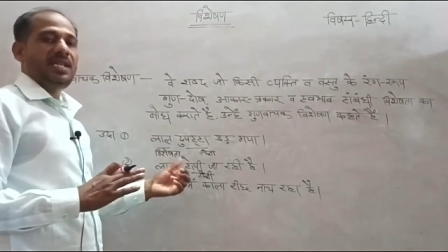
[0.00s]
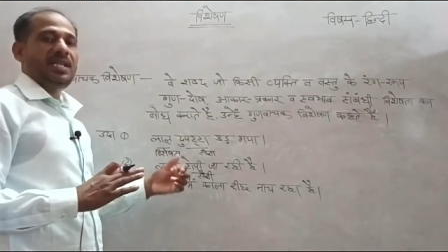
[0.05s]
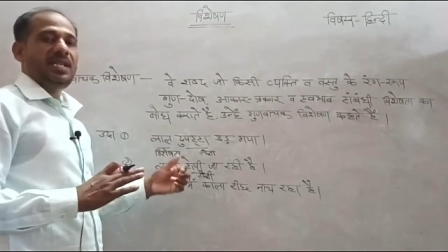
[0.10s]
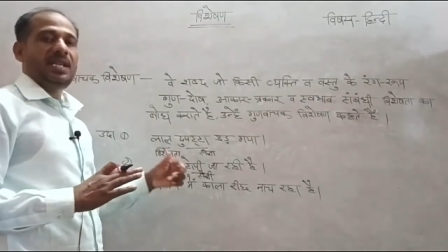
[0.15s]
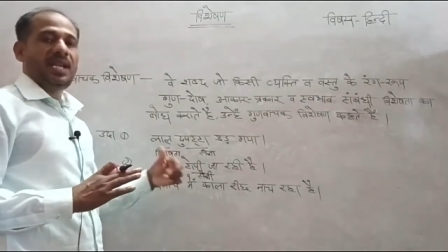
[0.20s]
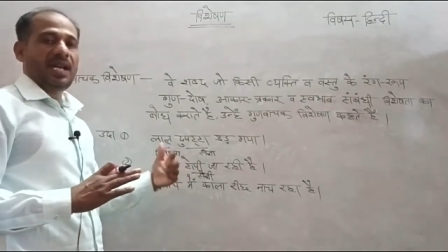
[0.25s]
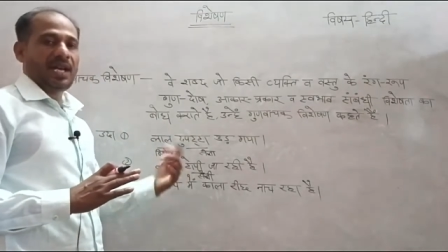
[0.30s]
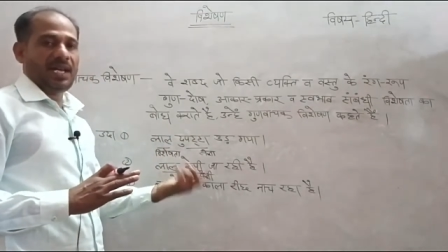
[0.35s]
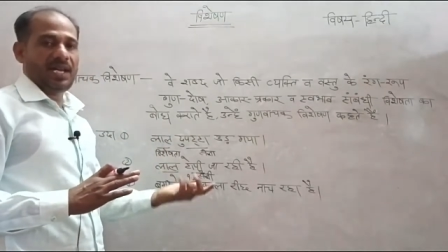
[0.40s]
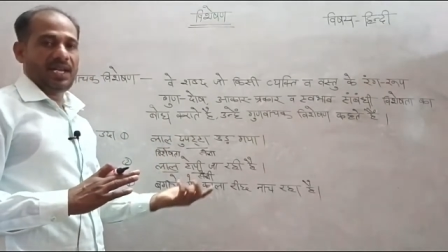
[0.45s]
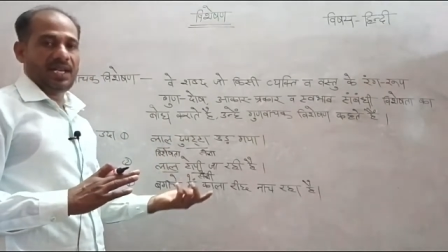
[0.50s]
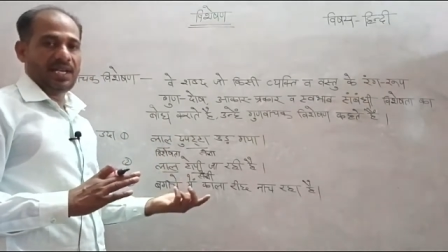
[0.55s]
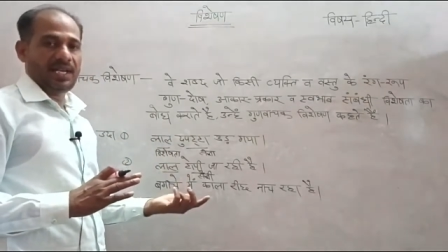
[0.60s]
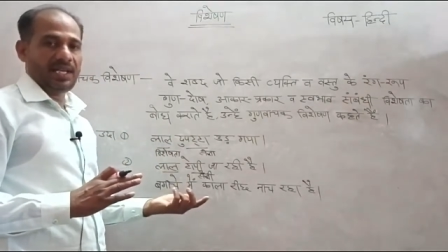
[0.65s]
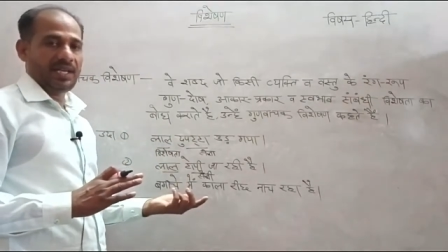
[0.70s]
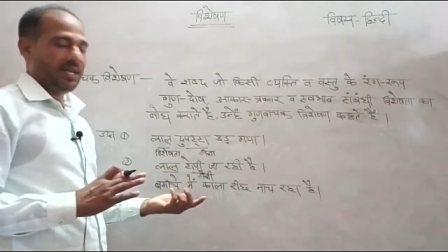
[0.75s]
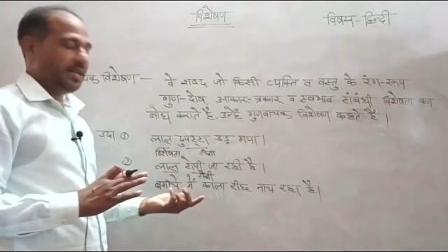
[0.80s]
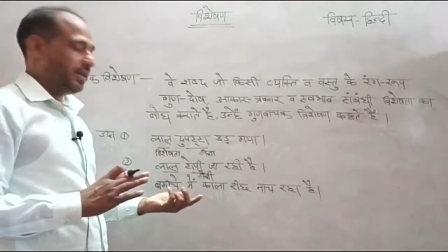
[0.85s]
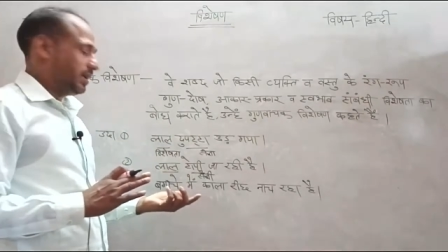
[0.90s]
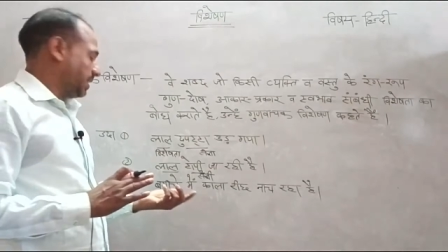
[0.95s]
ये लाल है
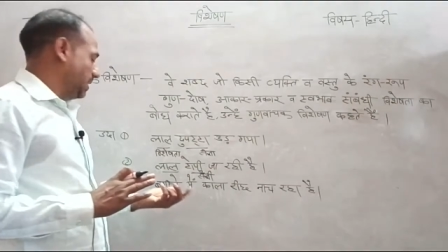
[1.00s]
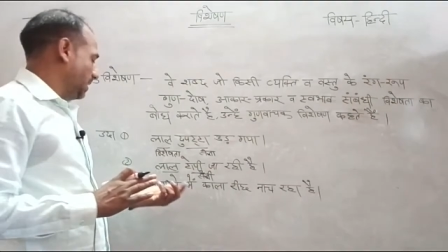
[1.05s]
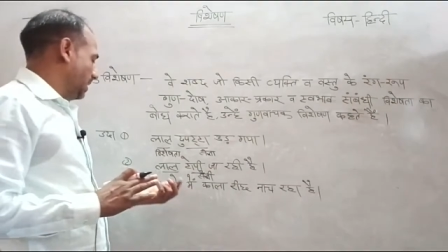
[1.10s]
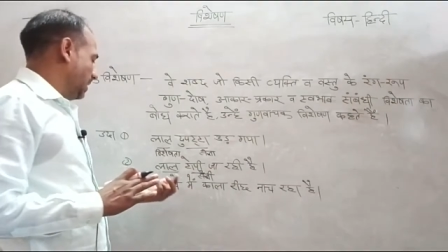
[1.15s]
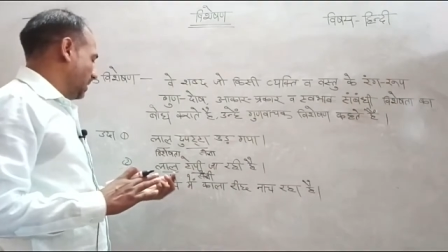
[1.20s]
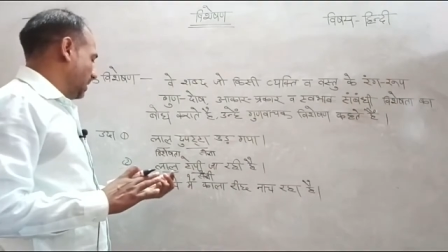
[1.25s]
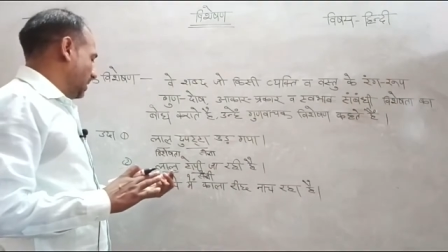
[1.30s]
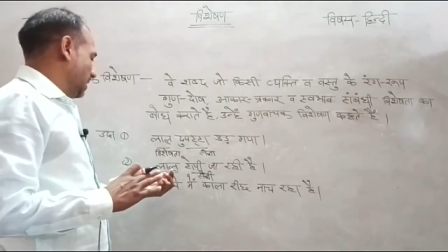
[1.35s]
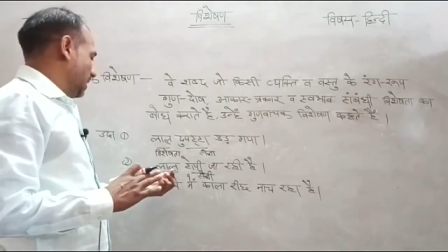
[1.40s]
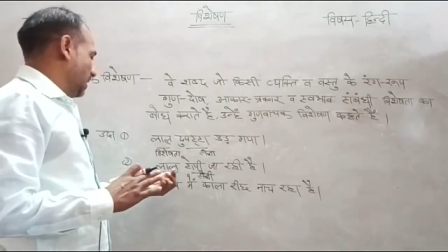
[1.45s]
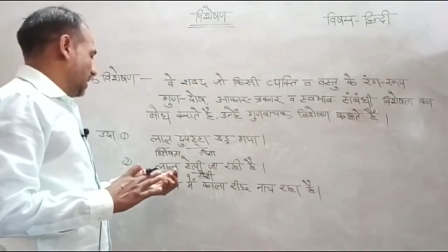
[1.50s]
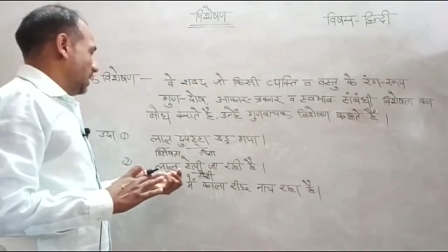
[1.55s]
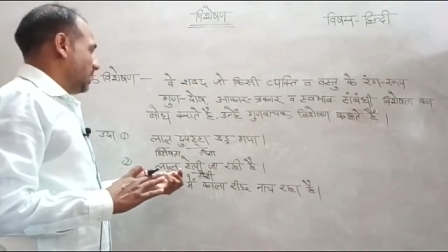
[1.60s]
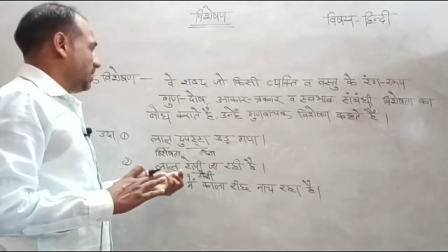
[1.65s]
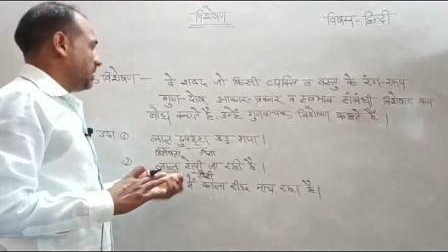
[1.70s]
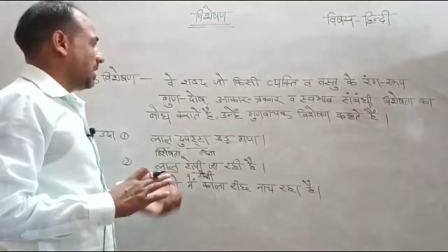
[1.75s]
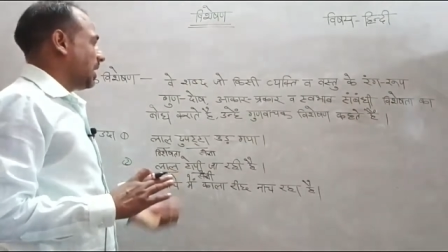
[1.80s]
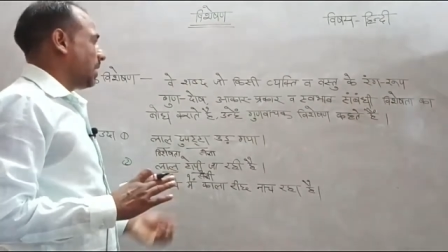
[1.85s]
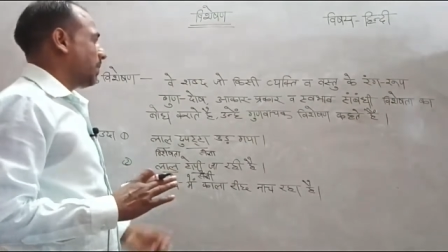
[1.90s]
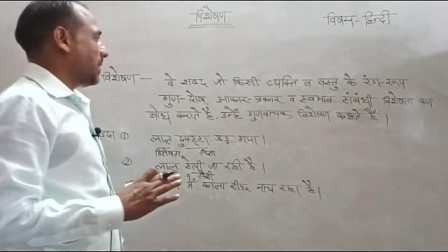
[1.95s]

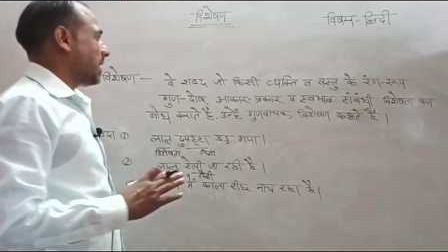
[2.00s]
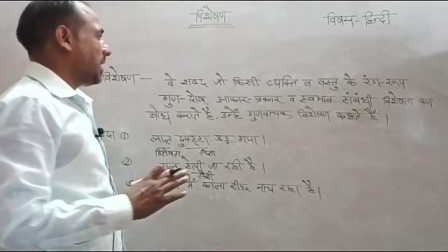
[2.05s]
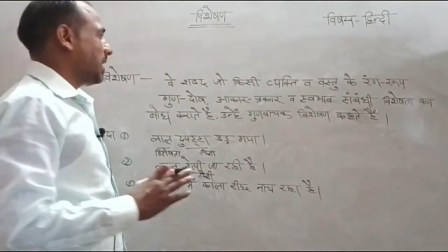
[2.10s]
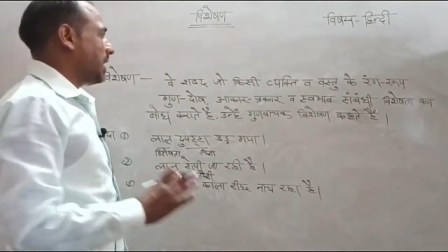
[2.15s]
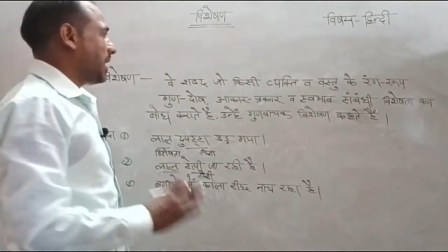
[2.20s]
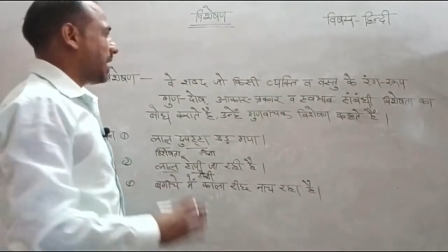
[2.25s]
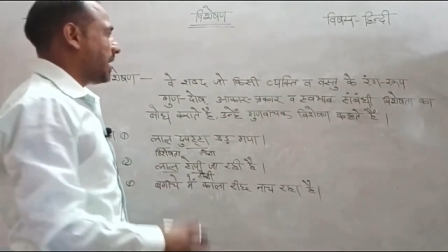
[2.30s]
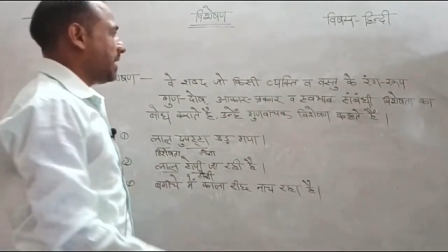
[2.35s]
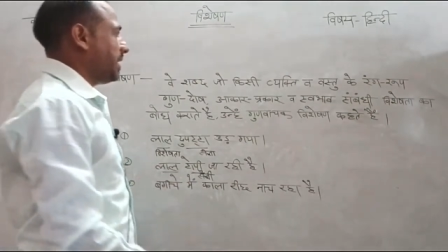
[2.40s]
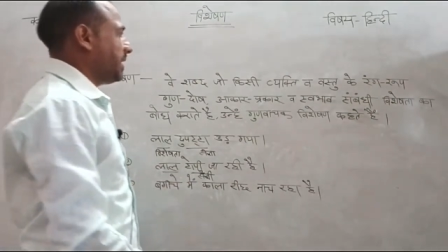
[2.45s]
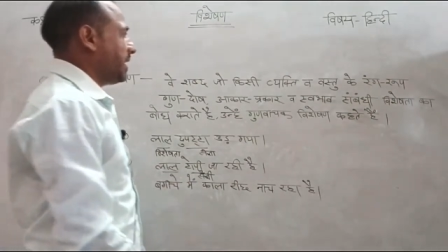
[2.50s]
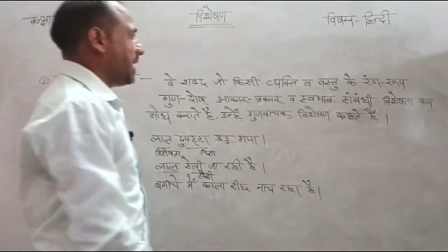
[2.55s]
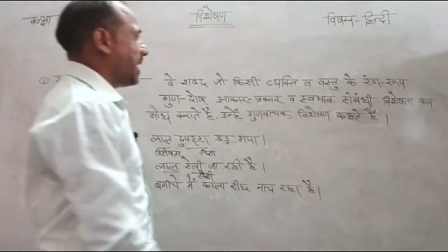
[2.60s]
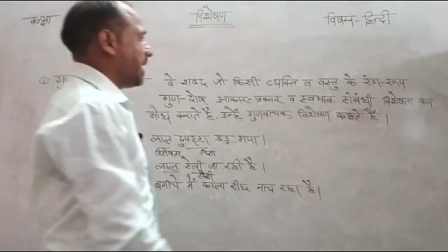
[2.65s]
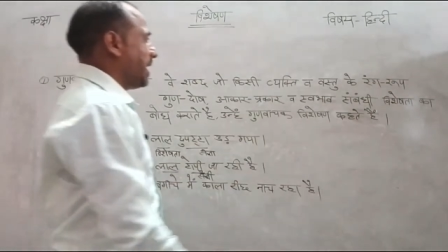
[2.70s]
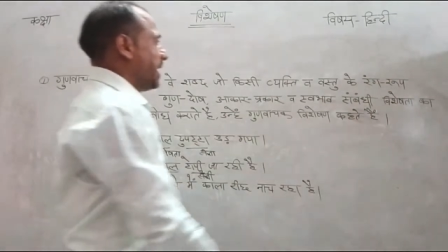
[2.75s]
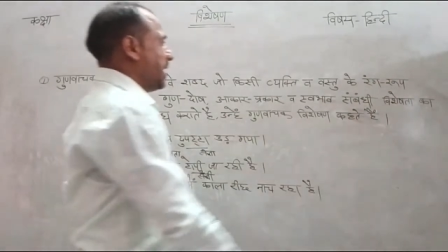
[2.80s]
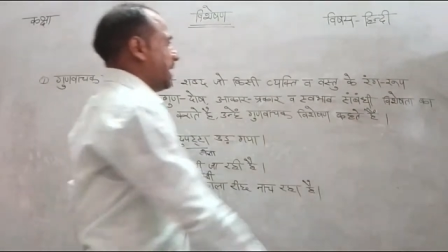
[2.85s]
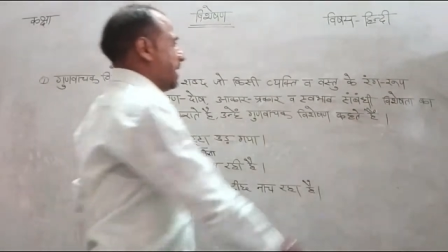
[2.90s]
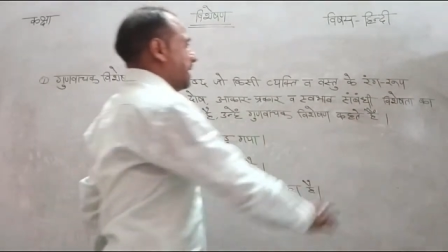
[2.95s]
यहाँ पर लाल क्या
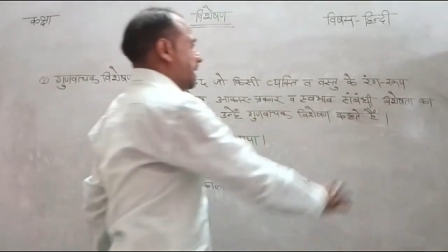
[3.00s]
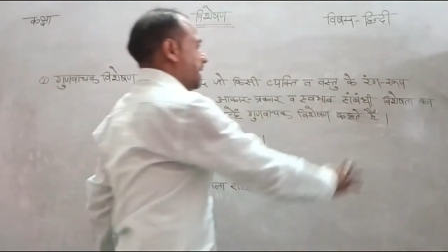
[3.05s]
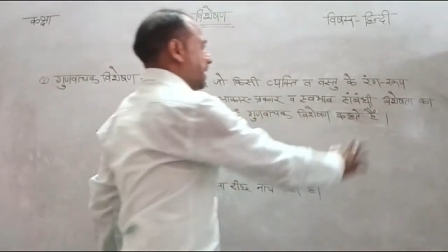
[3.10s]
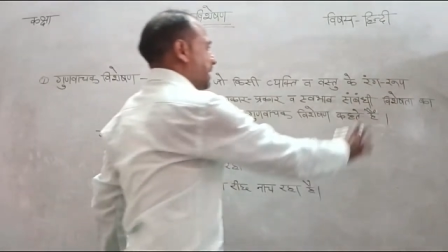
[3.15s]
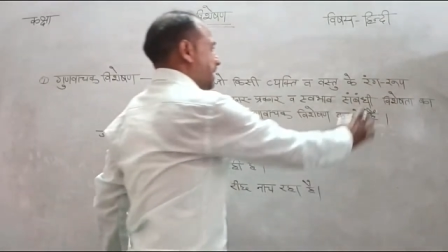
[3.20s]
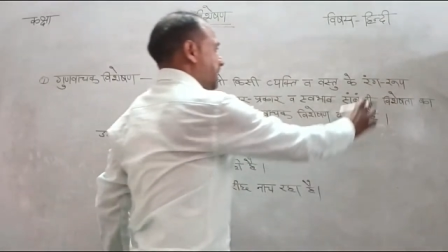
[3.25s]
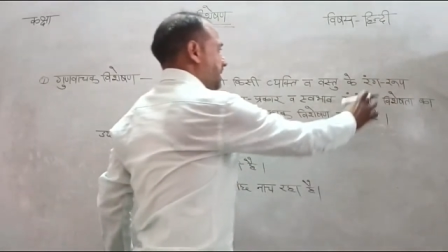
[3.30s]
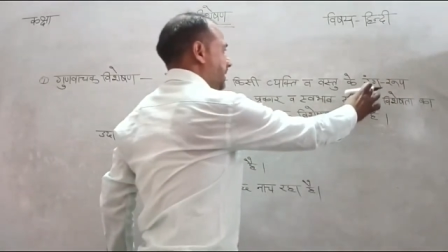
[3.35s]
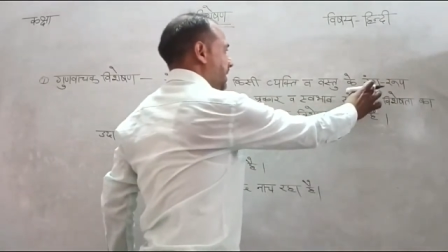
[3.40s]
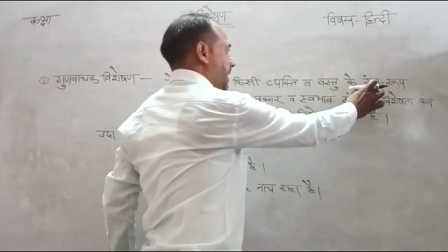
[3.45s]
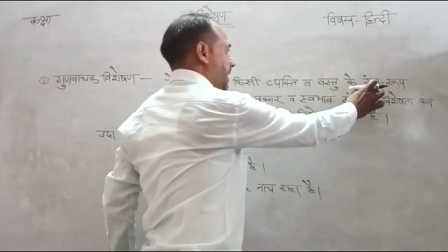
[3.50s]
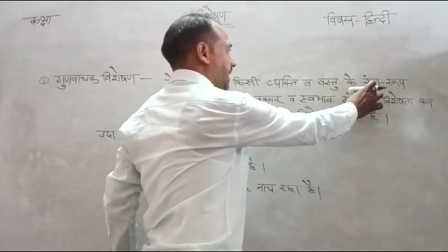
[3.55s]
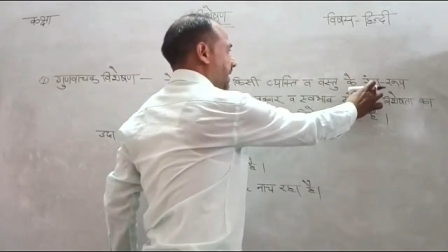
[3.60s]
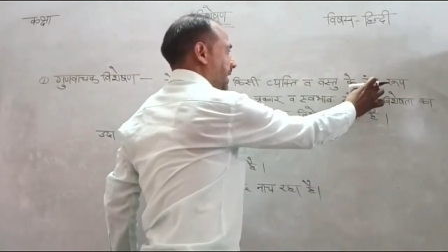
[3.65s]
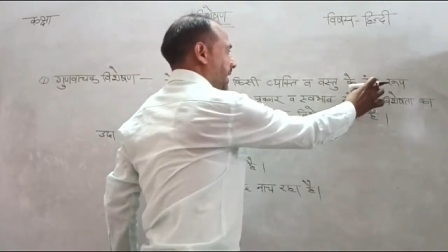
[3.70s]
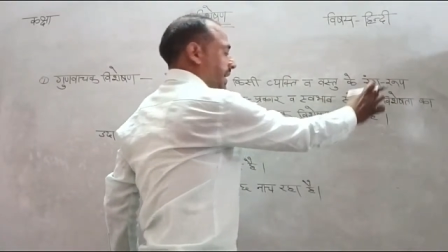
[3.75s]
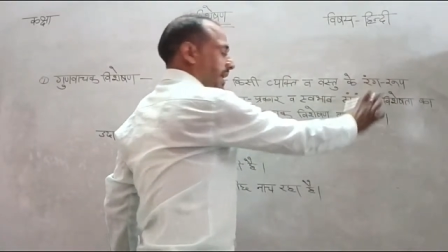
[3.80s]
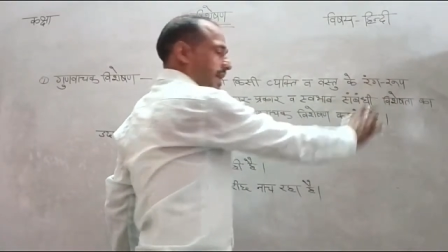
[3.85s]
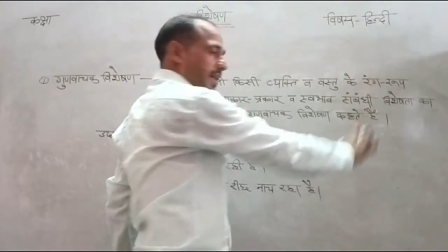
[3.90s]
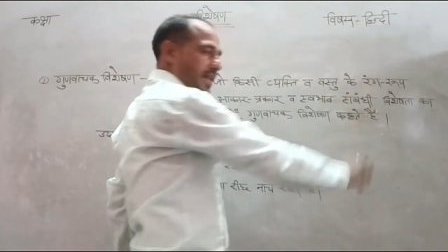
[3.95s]
है ये रंग